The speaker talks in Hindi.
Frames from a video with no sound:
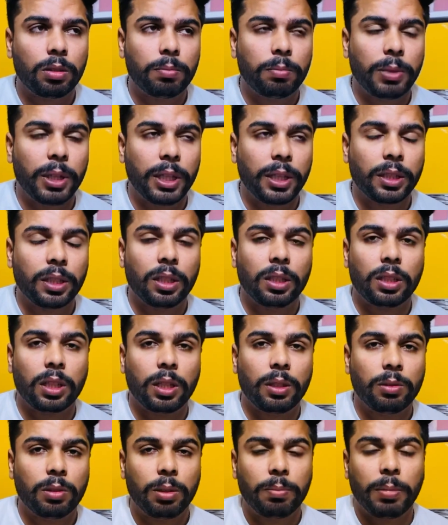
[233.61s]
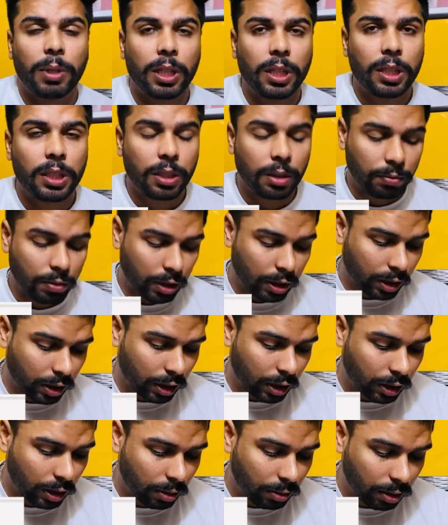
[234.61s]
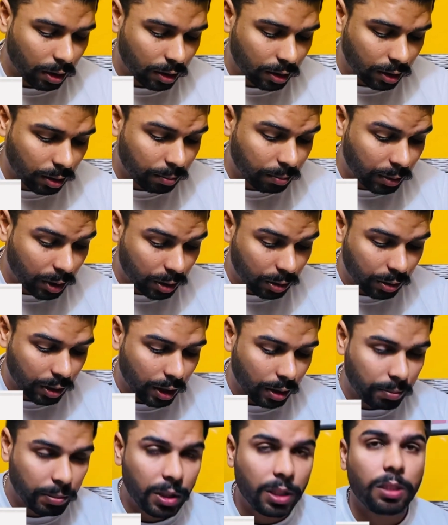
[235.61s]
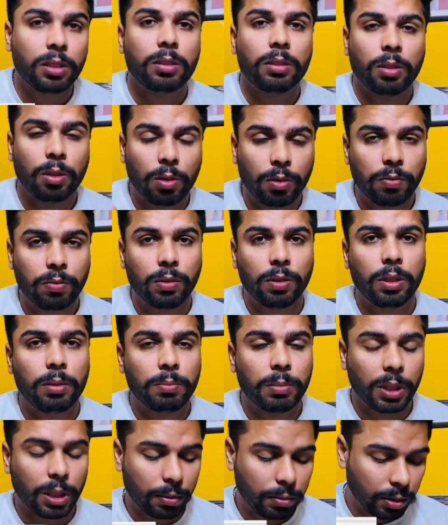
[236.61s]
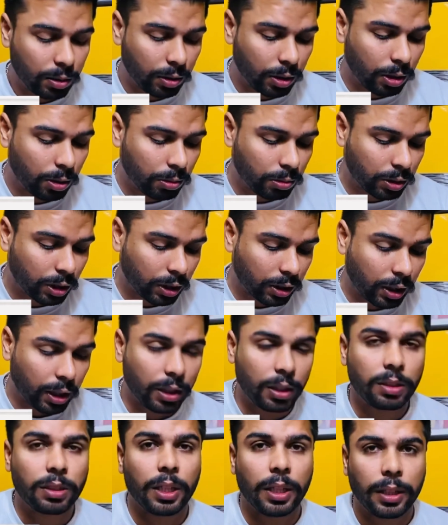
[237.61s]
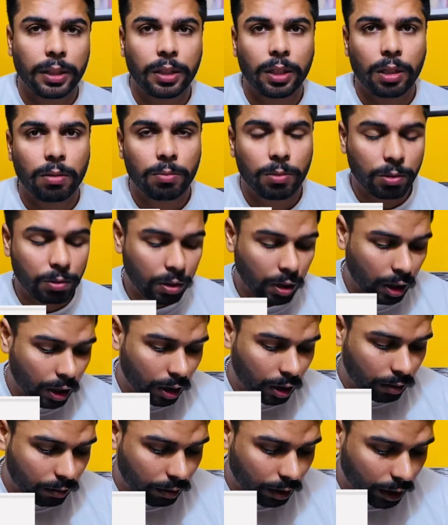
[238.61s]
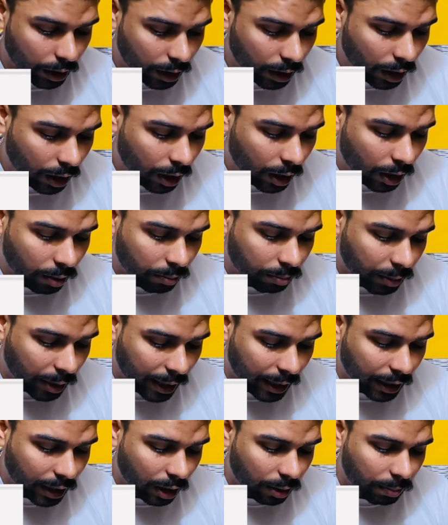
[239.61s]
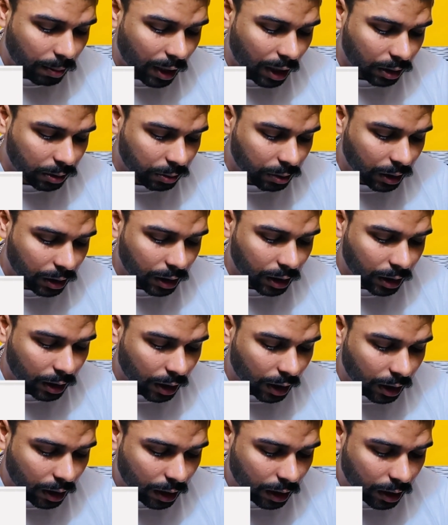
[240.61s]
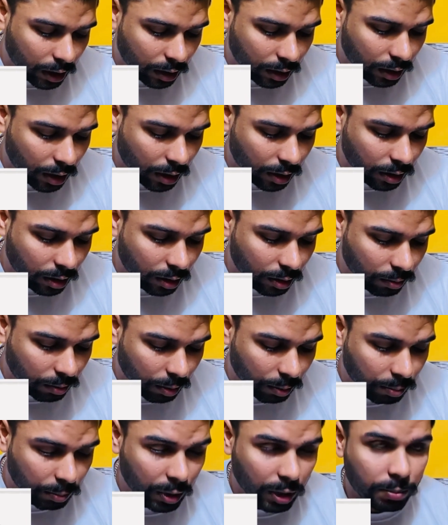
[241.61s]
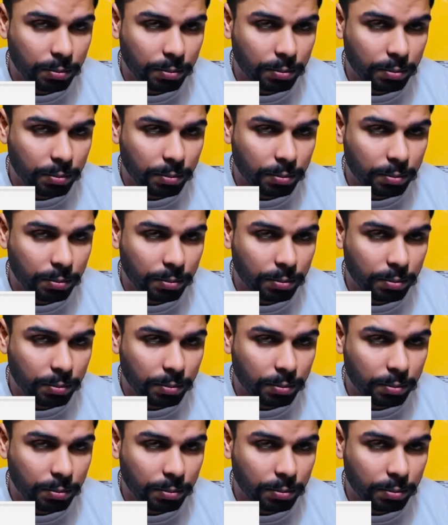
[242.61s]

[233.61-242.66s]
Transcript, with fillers: मेडिकल था इन्होंने पहले ही करवा रखा था सितंबर 2020 होपफुली मतलब इनकी हो सकता है कि सेकंड टाइम हो फाइल मेडिकल पास हुआ जी इनका उनतीस नवंबर